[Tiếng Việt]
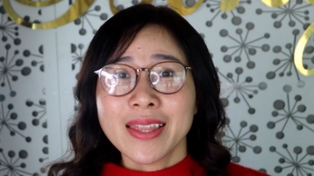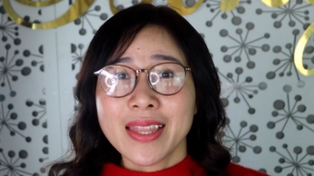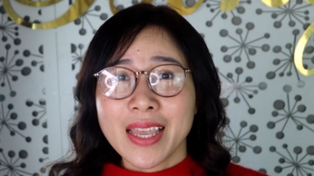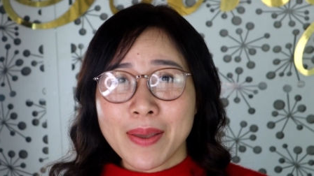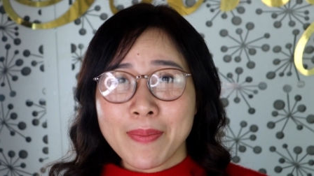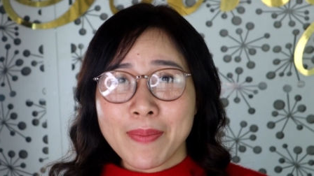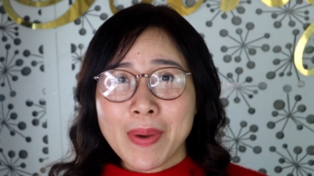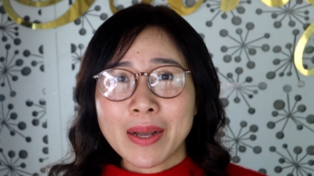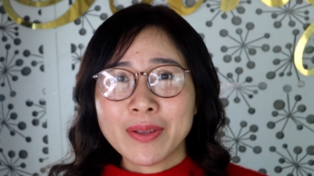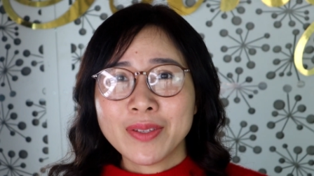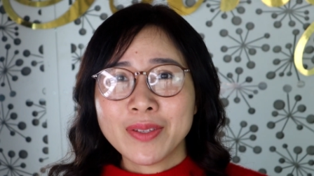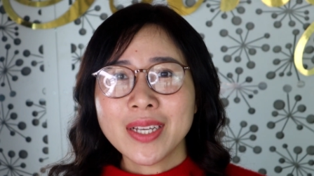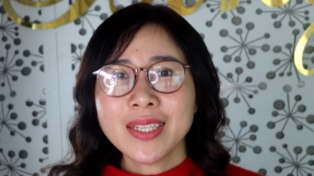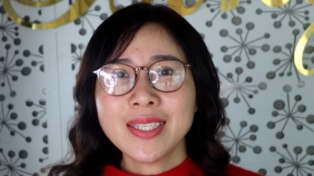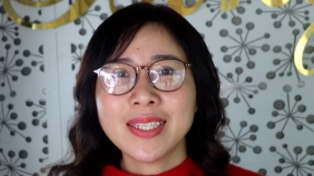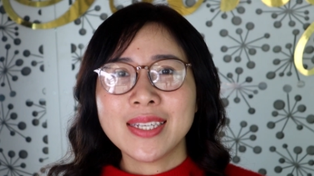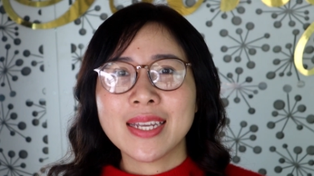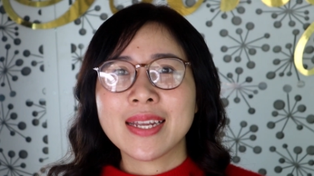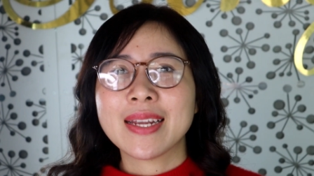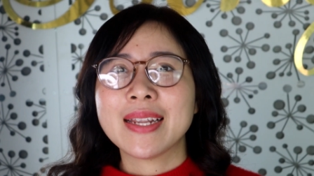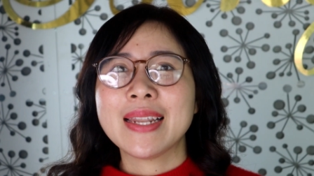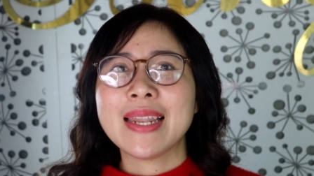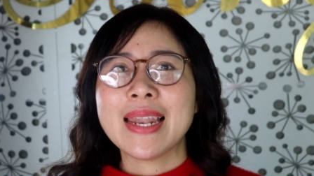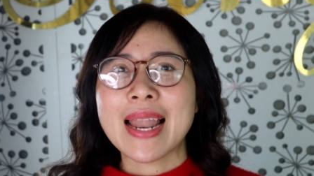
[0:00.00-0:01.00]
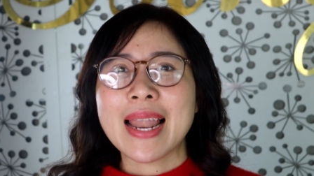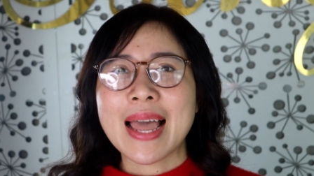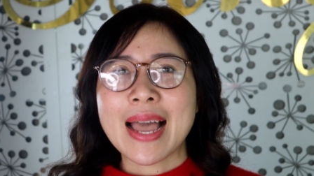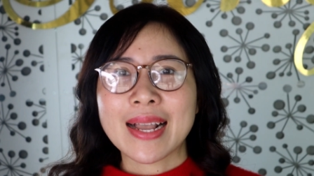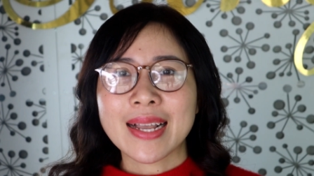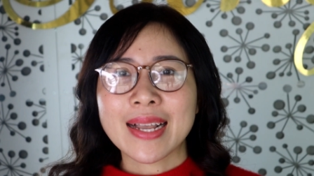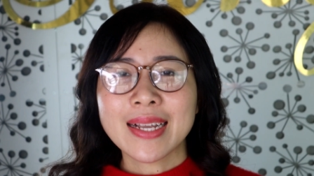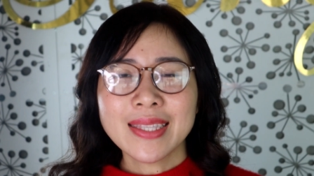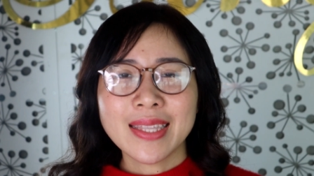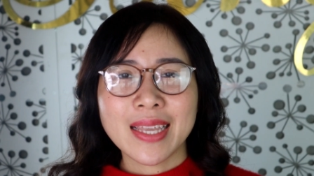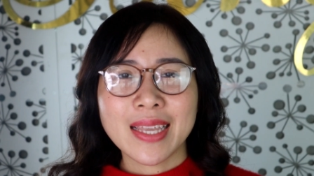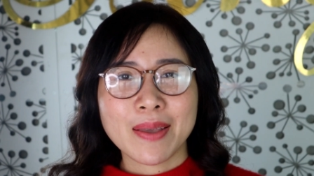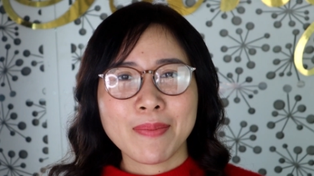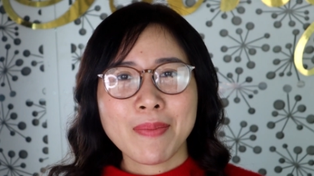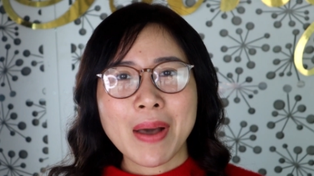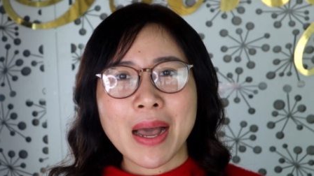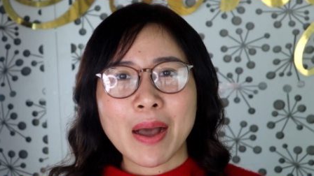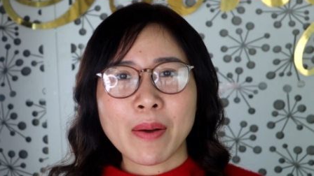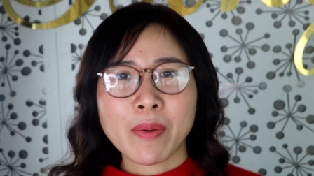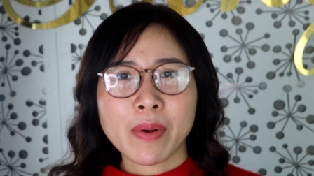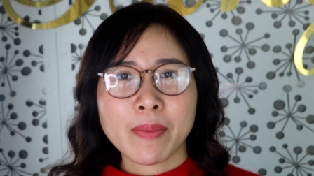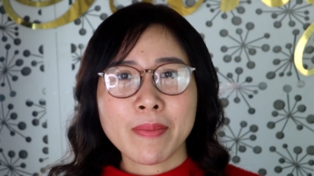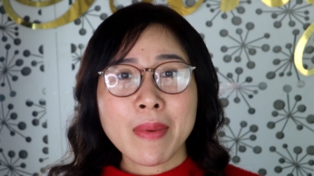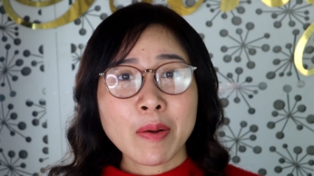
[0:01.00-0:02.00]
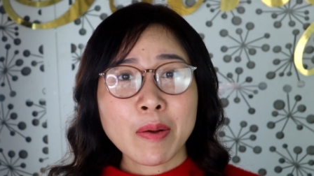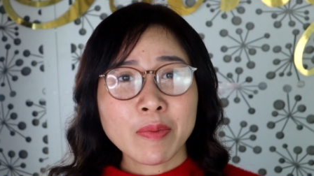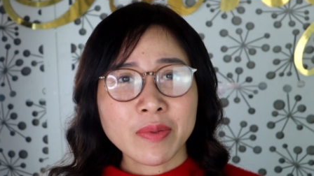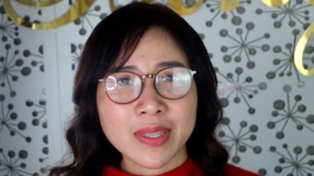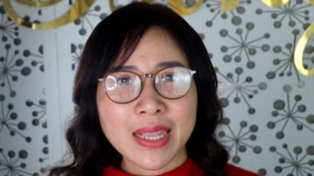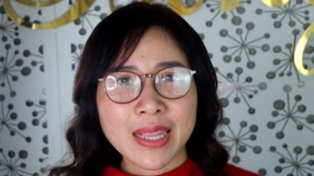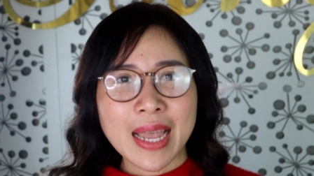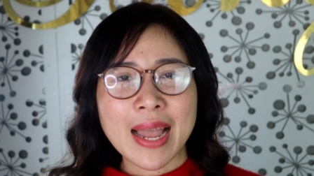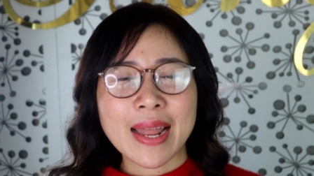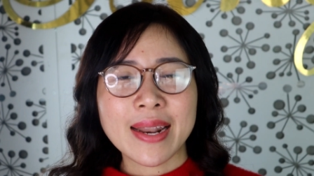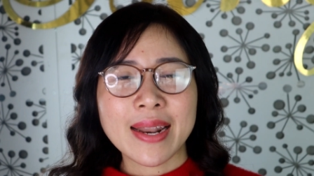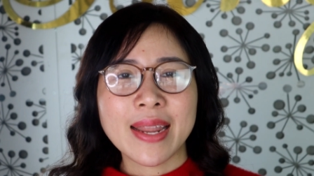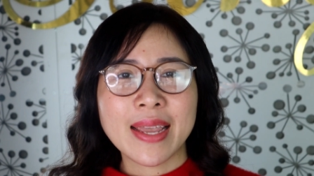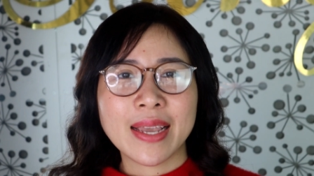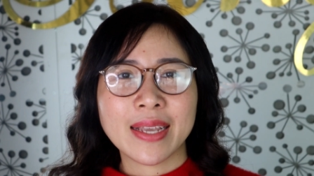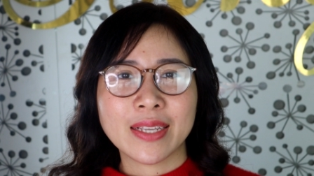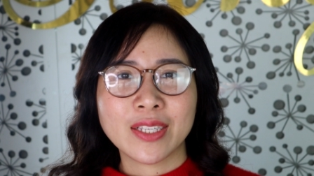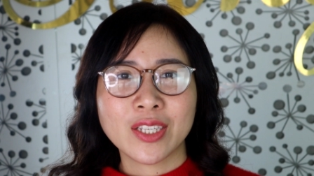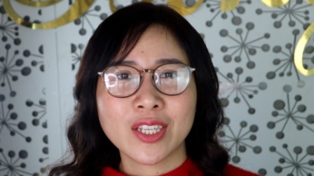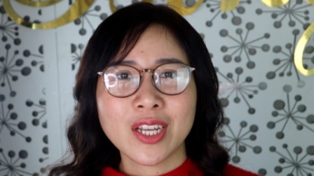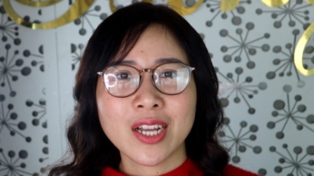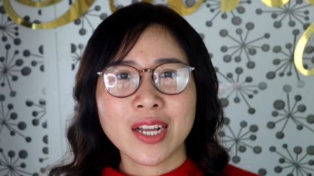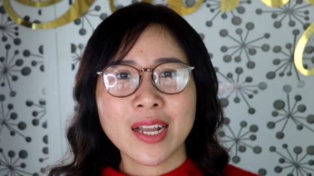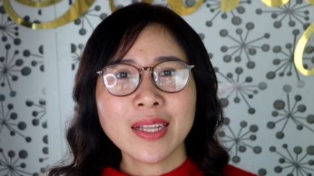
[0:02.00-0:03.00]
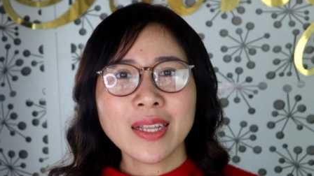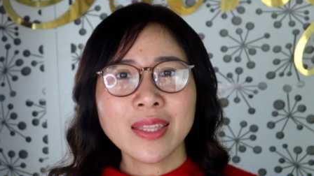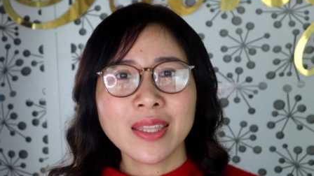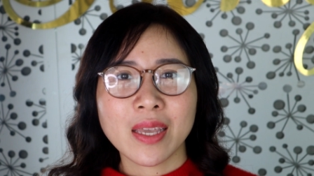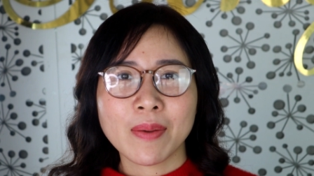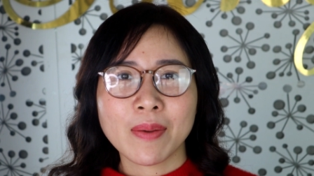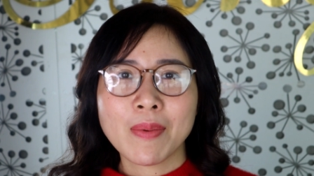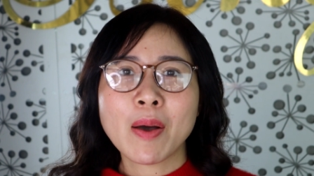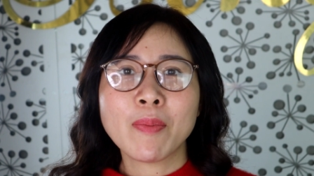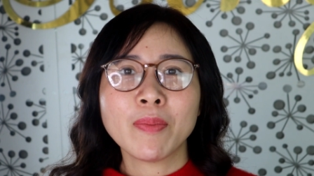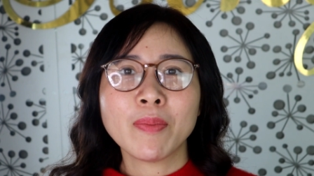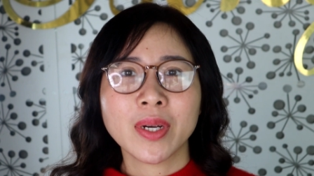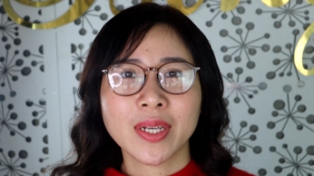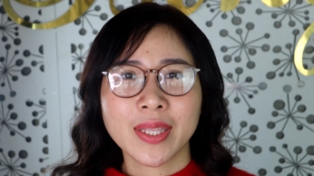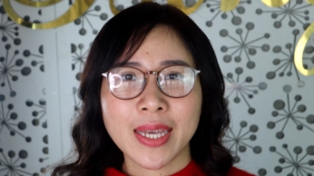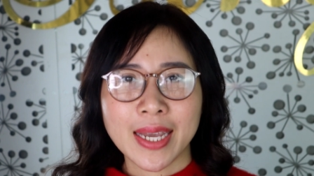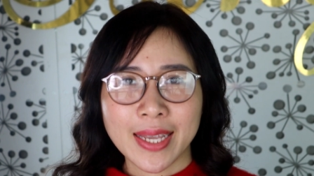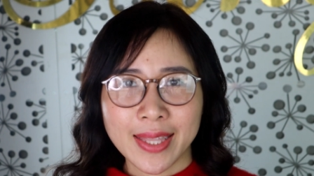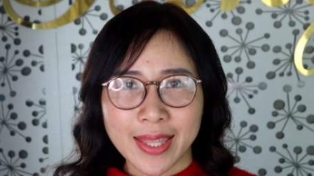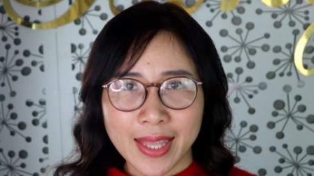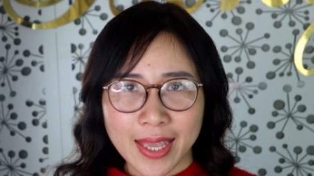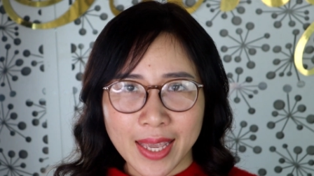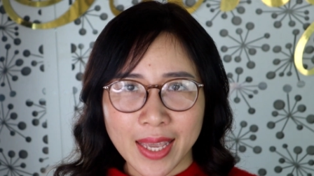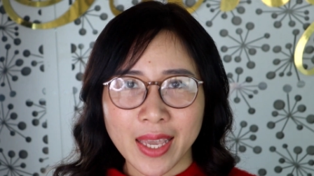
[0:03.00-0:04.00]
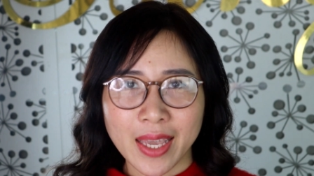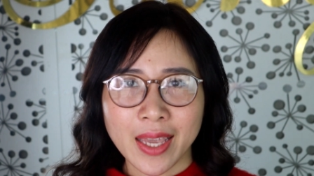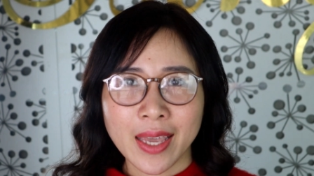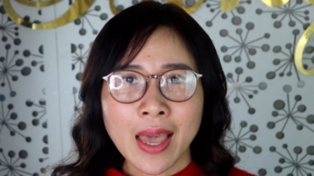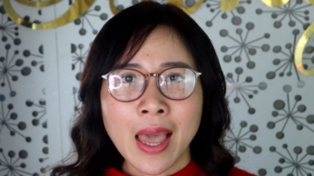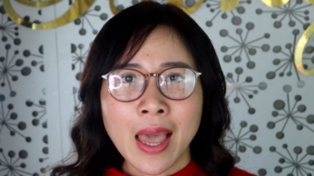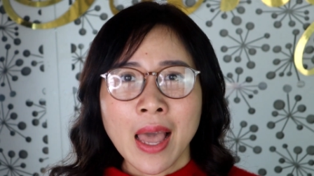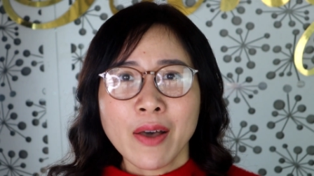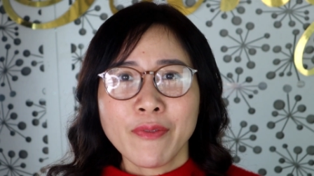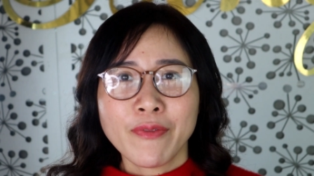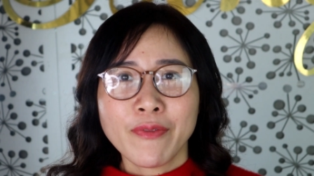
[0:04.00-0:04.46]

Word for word: Tế bào chết chính là các tế bào mà bong ra để cho các tế bào mới thay thế.